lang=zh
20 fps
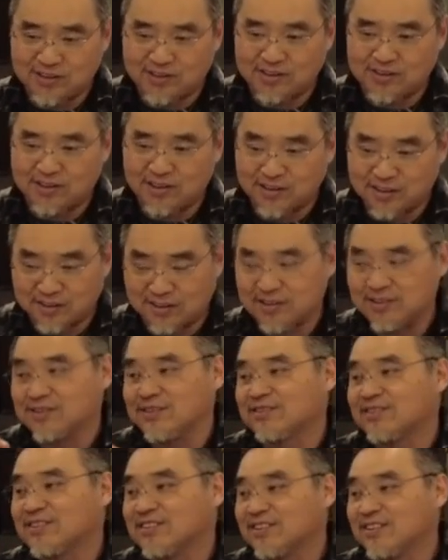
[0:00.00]
知的恩
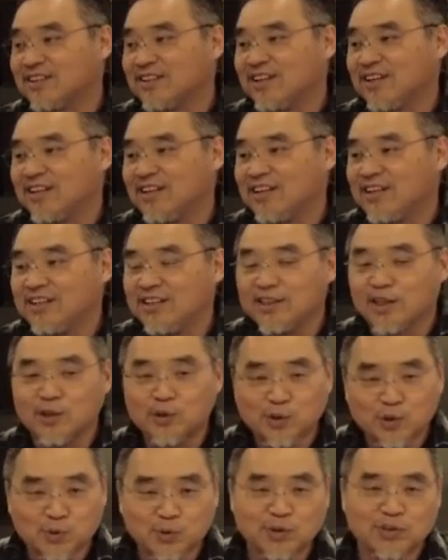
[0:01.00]
赐。也
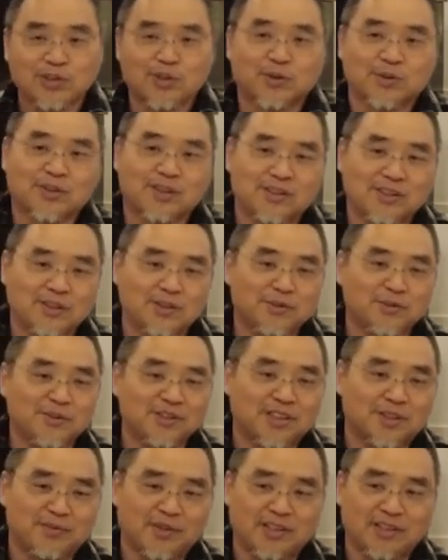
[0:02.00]
就是说，有的弟兄
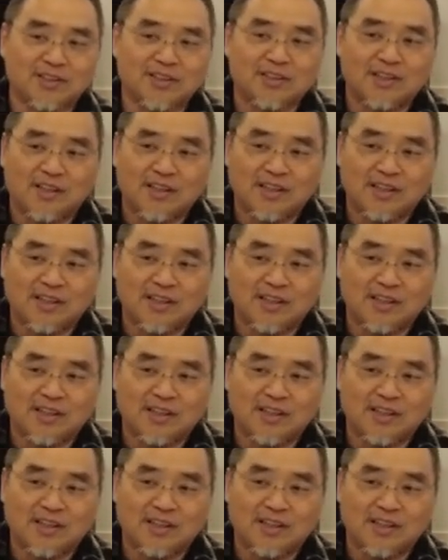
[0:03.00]
姐妹